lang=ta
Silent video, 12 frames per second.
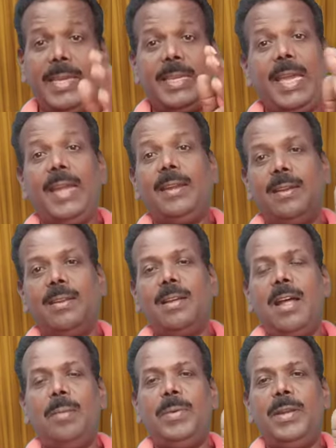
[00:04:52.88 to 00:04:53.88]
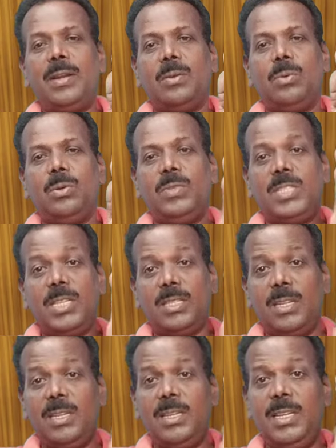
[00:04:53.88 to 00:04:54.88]
ஐ கேன் அப்படின்ற ஒரு
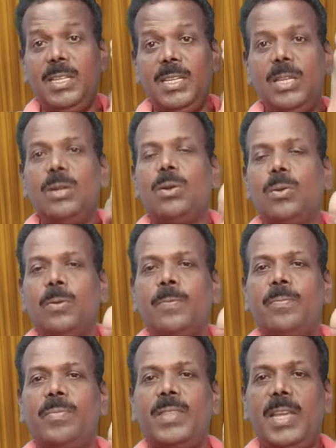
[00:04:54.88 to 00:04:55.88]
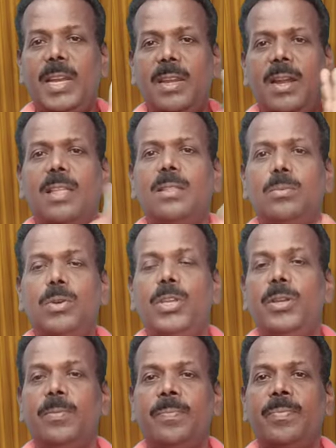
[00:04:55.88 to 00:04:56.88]
விஷயத்தில் நீங்கள் இருக்கணும் என்னால் அது
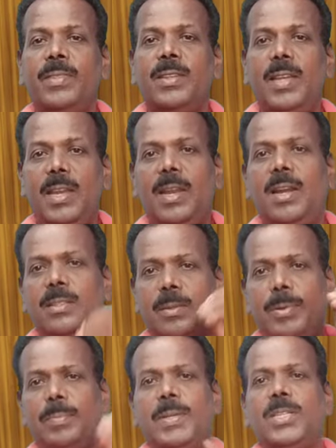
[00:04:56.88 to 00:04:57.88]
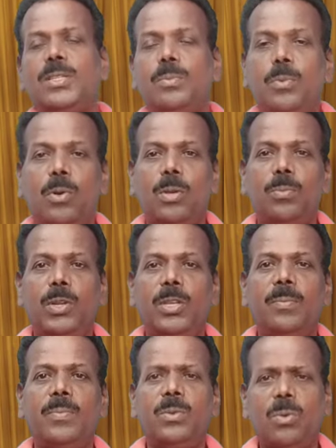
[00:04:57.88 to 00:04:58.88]
முடியும் என்னால் அந்த ப்ரிப்பரேஷன் போட
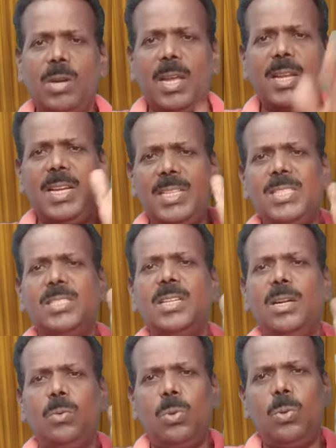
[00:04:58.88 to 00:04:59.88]
முடியும் உட்காருங்க அஞ்சு நாள்